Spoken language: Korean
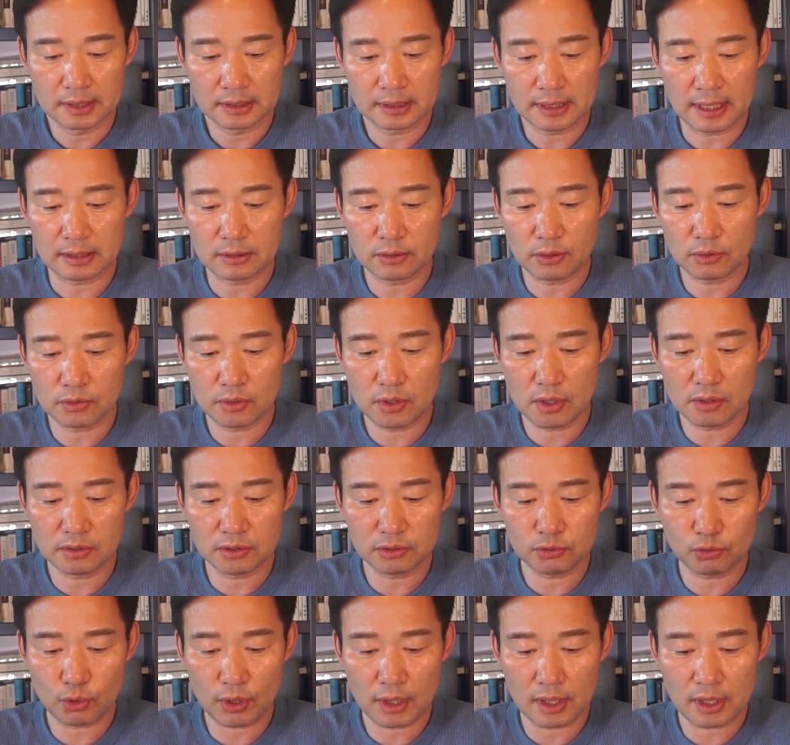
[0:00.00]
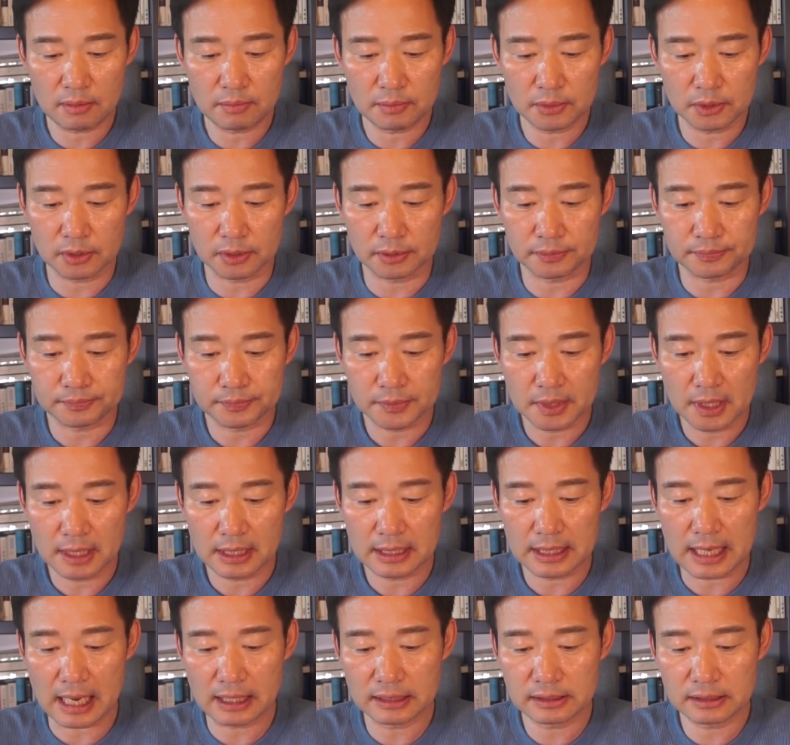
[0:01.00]
대통령은 퇴임 후
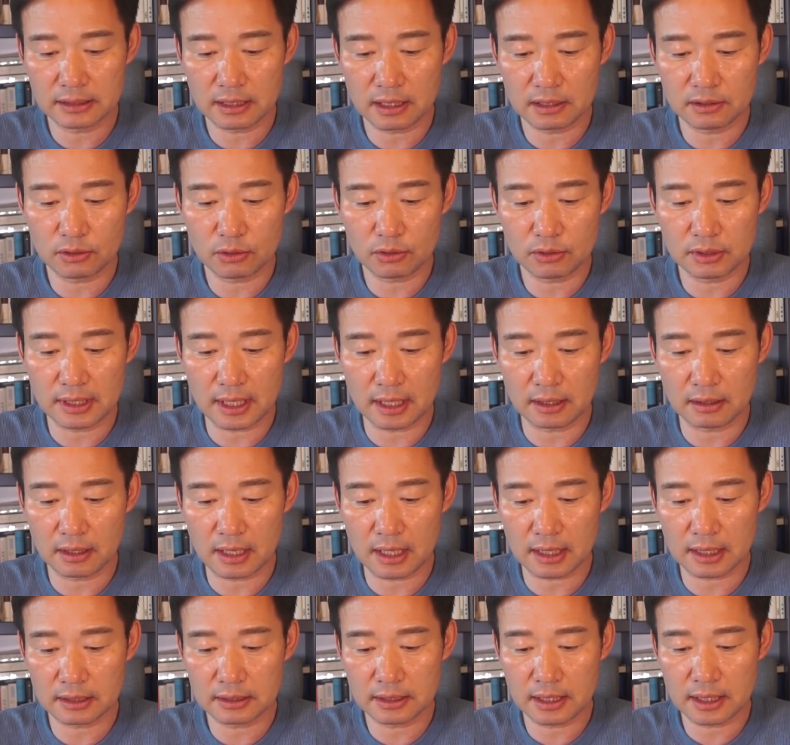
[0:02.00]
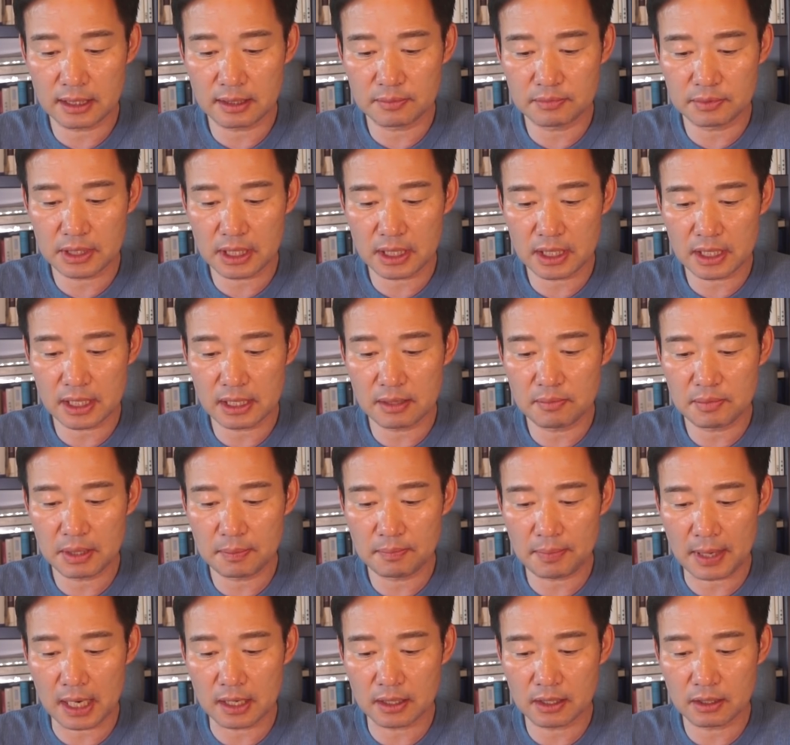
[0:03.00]
양산으로 내려가겠다는 입장을
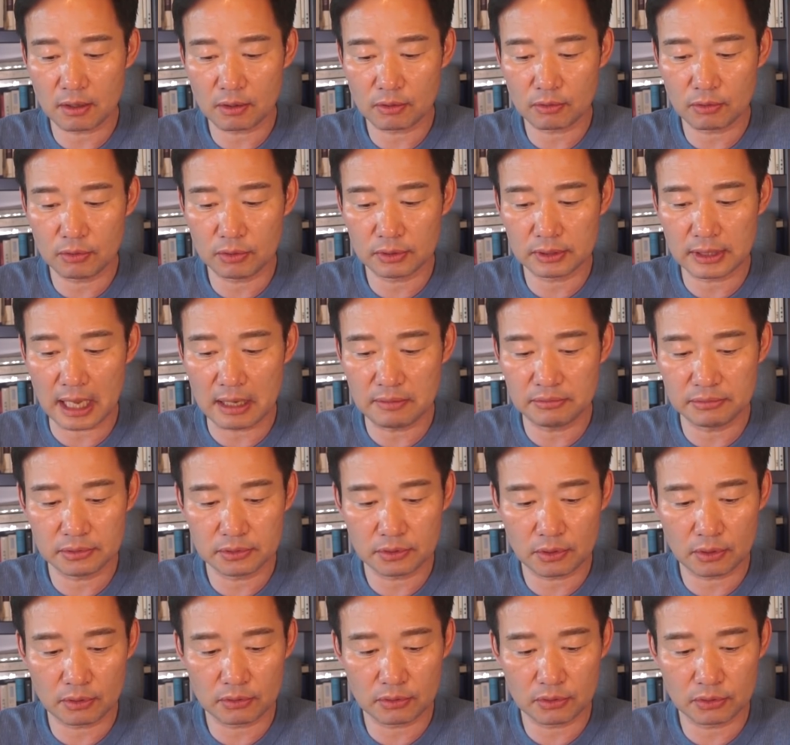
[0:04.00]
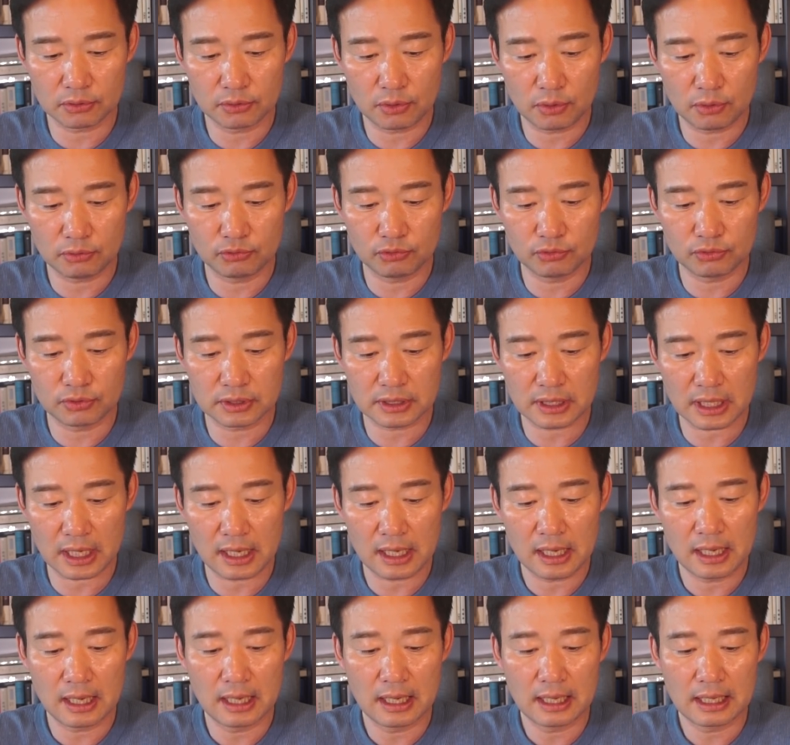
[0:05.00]
이미 밝혔고 내부적으로도
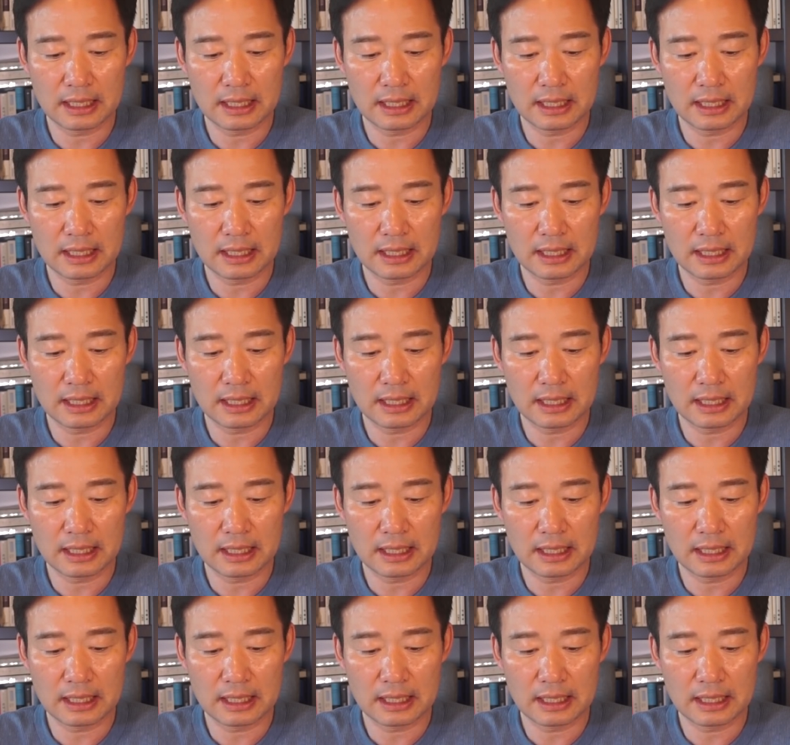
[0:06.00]
누차